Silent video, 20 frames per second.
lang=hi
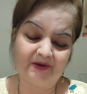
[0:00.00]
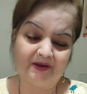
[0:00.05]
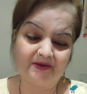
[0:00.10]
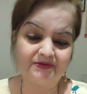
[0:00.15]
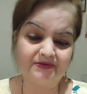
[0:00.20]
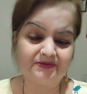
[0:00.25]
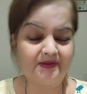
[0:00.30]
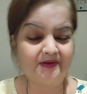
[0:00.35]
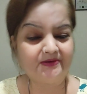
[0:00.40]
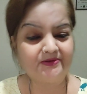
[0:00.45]

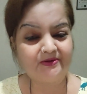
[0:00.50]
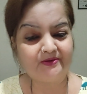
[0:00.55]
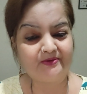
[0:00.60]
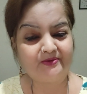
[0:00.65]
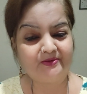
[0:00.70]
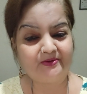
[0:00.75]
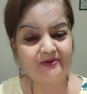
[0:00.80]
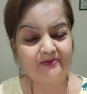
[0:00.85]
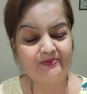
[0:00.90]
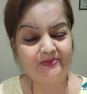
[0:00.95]
हंसते
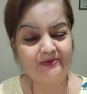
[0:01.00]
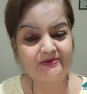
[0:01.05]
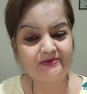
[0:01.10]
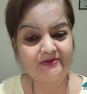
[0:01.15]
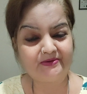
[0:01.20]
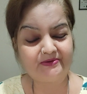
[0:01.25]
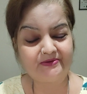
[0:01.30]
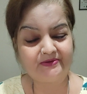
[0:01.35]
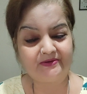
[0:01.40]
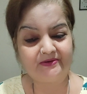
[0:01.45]
चेहरों के
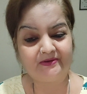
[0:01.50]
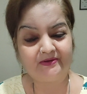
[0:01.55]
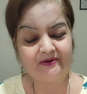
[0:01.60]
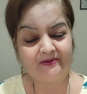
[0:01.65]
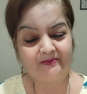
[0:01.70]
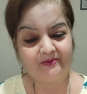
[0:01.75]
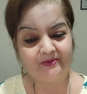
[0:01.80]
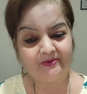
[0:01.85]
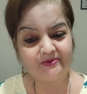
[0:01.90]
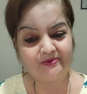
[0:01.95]
पीछे से
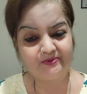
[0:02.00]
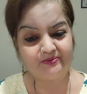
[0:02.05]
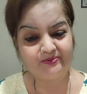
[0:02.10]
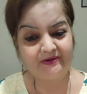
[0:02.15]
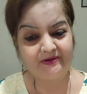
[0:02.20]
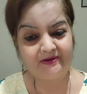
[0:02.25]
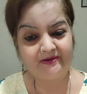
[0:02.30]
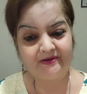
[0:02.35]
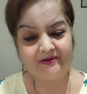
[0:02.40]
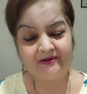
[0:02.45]
हमको जो
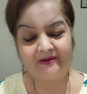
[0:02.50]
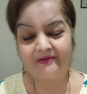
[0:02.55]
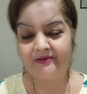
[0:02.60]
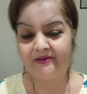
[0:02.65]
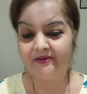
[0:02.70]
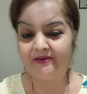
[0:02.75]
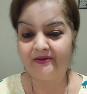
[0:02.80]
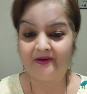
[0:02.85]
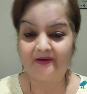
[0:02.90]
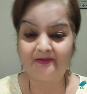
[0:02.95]
फील
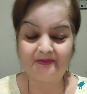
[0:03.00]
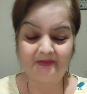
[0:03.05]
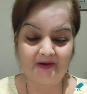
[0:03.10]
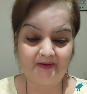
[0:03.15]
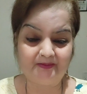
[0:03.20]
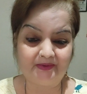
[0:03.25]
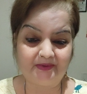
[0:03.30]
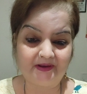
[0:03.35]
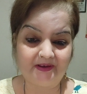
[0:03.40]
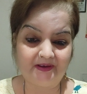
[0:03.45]
कराते कि हम
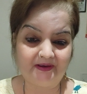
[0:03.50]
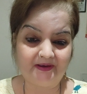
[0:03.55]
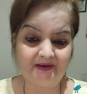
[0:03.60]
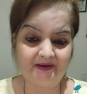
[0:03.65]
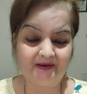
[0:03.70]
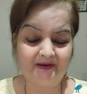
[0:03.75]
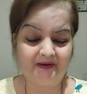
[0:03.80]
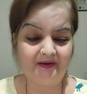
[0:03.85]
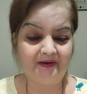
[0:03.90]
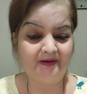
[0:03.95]
अपने हैं
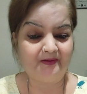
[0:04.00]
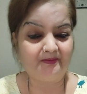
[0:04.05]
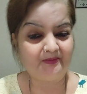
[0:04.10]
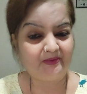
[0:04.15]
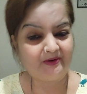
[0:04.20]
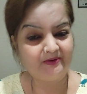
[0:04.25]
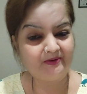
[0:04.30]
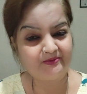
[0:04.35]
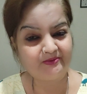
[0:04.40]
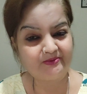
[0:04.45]

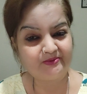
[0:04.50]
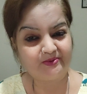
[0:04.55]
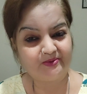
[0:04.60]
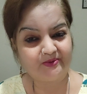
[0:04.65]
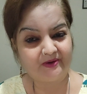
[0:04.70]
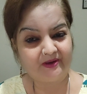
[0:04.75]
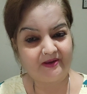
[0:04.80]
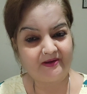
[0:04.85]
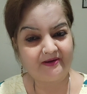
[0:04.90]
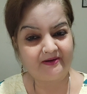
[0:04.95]
बट वो
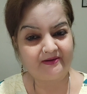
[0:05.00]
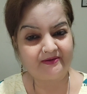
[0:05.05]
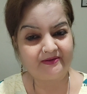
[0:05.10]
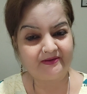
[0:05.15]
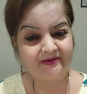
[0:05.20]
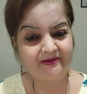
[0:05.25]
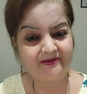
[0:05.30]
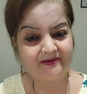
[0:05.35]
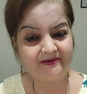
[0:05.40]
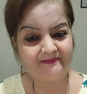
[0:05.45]
धोखा
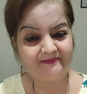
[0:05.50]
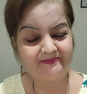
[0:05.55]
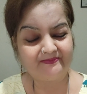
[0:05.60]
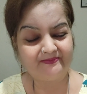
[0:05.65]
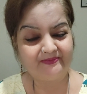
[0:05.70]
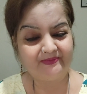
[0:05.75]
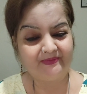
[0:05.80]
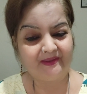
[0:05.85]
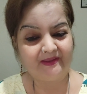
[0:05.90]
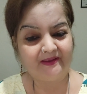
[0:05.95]
करते
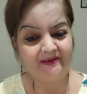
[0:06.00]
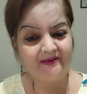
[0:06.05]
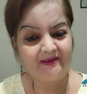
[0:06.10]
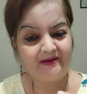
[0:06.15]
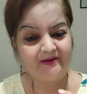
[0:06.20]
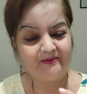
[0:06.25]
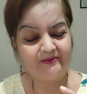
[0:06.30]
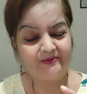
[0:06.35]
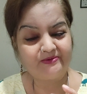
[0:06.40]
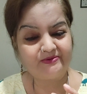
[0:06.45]
हैं
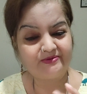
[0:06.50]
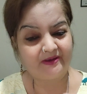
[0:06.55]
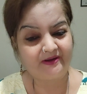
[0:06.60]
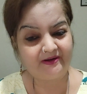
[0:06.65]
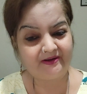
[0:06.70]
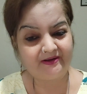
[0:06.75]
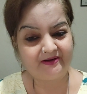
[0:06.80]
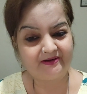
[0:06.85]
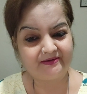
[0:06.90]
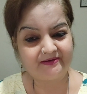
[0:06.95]
या वो
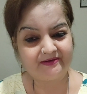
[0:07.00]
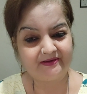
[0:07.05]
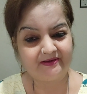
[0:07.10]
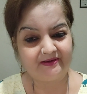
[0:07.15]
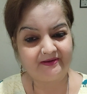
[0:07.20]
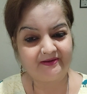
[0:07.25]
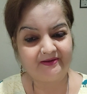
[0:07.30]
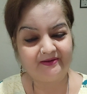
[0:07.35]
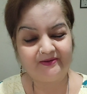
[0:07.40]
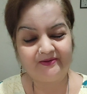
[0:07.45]
छल करते
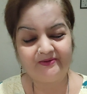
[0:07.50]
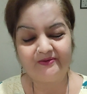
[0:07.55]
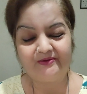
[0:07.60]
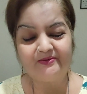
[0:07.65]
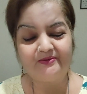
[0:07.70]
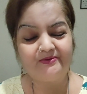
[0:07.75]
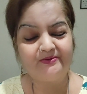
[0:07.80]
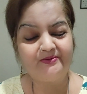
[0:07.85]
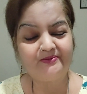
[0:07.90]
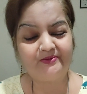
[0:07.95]
हैं तो
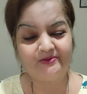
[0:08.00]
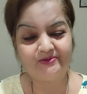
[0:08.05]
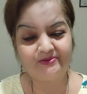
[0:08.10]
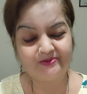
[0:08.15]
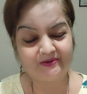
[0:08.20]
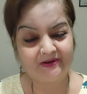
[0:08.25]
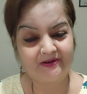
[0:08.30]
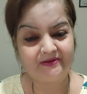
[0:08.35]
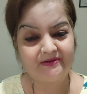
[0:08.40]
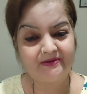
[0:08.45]
उन
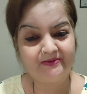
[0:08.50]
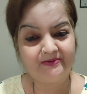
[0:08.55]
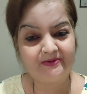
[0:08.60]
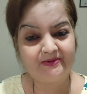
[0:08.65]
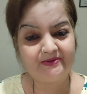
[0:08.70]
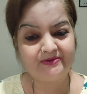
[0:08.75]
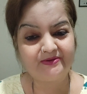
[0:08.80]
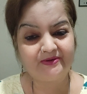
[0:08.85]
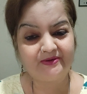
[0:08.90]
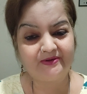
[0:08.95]
मुस्कुराते हुए
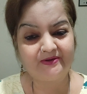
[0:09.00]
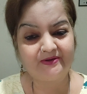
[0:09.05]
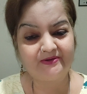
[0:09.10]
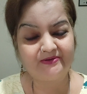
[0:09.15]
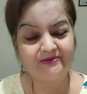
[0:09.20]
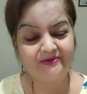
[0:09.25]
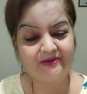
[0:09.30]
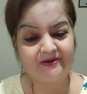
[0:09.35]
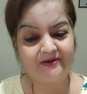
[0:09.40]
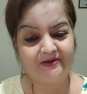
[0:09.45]
चेहरे
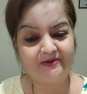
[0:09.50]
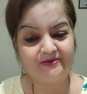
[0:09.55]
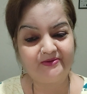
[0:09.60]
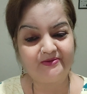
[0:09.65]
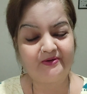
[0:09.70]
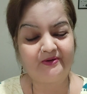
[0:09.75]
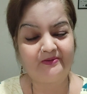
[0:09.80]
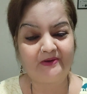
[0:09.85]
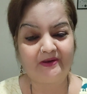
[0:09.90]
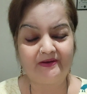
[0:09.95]
चेहरे
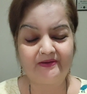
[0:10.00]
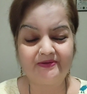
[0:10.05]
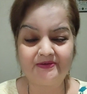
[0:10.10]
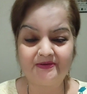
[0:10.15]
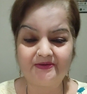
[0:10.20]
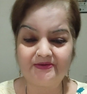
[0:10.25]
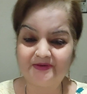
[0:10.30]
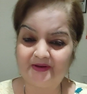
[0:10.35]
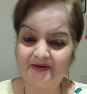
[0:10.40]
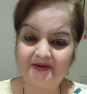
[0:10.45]
जो हमारे से
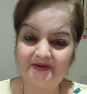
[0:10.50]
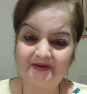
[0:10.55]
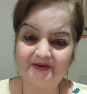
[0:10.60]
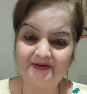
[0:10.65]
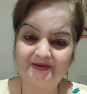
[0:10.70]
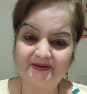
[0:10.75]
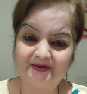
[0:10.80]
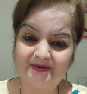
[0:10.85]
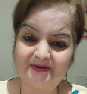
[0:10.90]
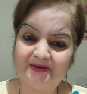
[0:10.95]
छल कर
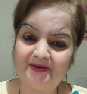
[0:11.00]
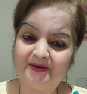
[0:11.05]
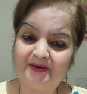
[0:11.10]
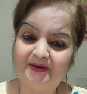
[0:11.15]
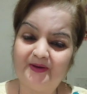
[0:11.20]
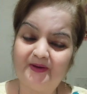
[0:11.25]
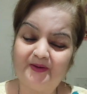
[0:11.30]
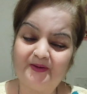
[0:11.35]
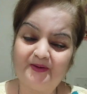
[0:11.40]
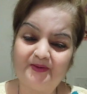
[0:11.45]
जाते
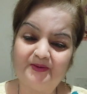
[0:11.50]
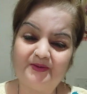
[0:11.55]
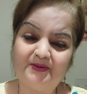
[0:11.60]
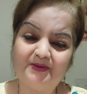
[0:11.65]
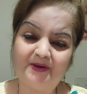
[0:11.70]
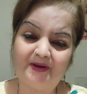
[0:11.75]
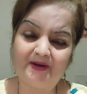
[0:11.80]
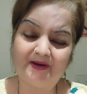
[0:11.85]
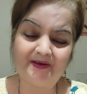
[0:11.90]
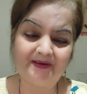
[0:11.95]
हैं
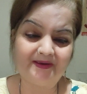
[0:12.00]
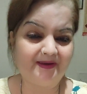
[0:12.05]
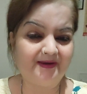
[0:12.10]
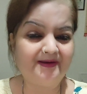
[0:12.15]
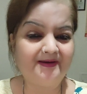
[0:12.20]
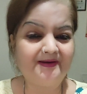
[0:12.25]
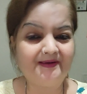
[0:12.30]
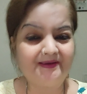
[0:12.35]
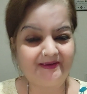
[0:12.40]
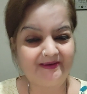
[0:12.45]
उनका
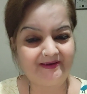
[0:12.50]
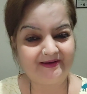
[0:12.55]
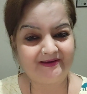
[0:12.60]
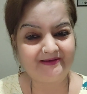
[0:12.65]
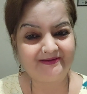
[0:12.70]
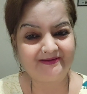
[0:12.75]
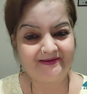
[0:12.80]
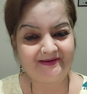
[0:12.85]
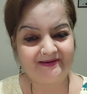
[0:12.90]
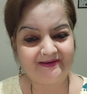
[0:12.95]
क्या किया
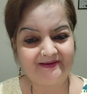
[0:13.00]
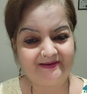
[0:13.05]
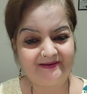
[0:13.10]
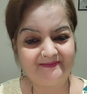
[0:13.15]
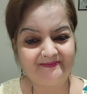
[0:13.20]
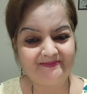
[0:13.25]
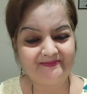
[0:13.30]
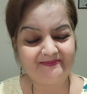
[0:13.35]
जाए